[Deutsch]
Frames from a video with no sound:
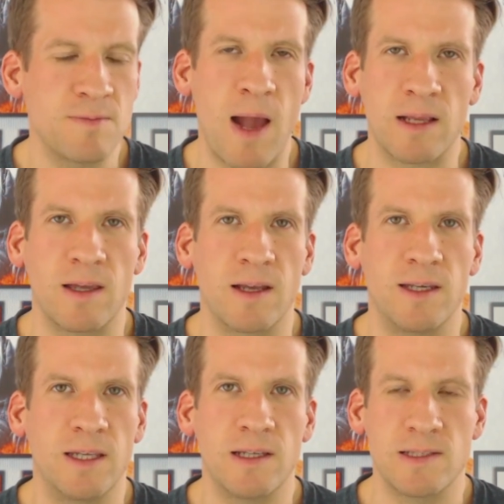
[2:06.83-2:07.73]
mag daran
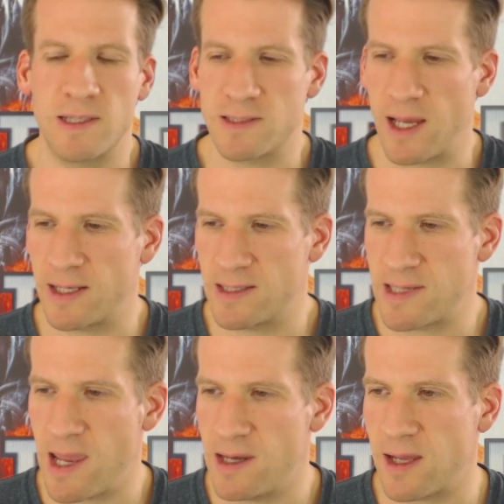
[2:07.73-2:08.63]
liegen, dass ich seit
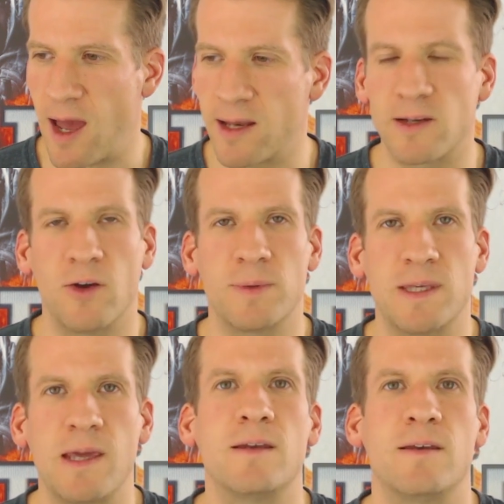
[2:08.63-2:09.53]
zehn Jahren, glaube ich,
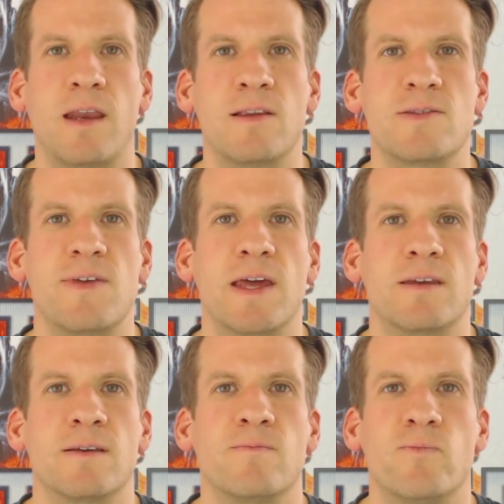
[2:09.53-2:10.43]
jeden
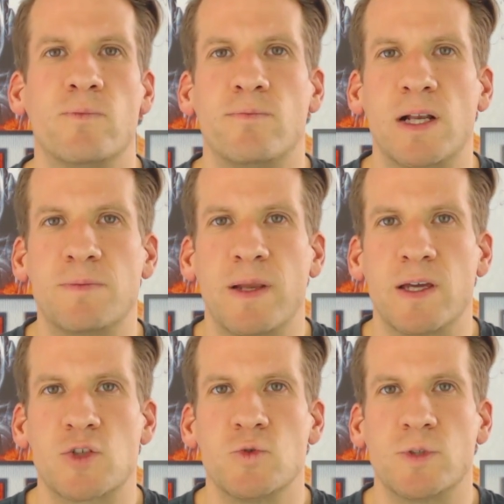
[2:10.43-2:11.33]
nennenswerten
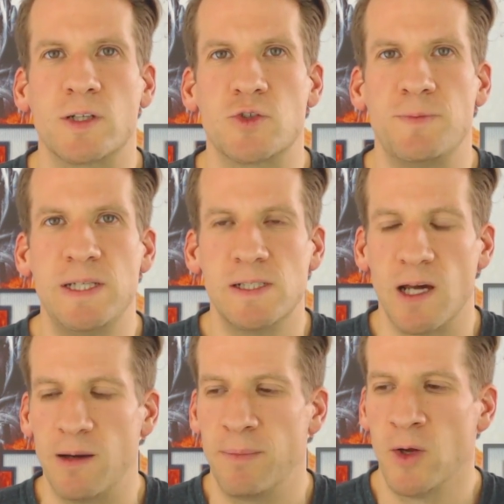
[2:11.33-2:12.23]
Multiplayer-Shooter gespielt
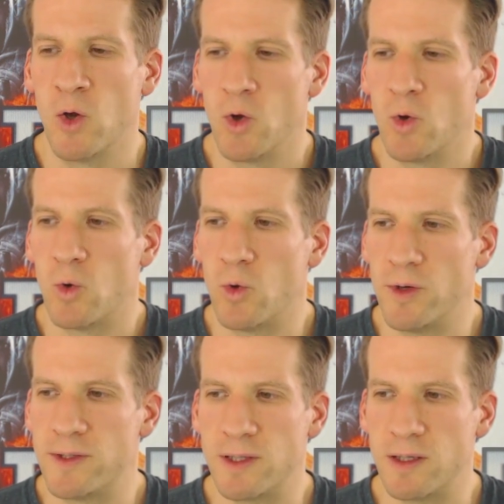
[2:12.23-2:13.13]
habe.
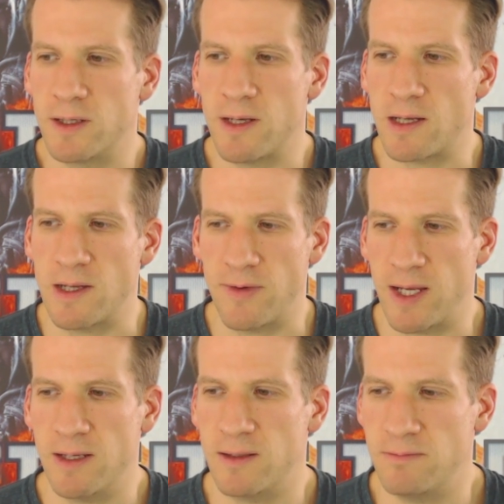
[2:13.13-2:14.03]
Und äh, nach einer
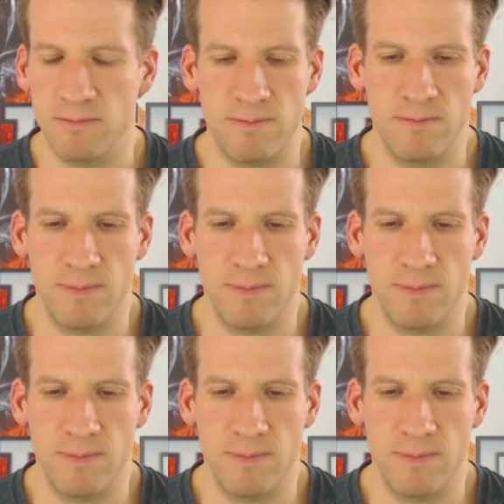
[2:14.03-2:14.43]
Weile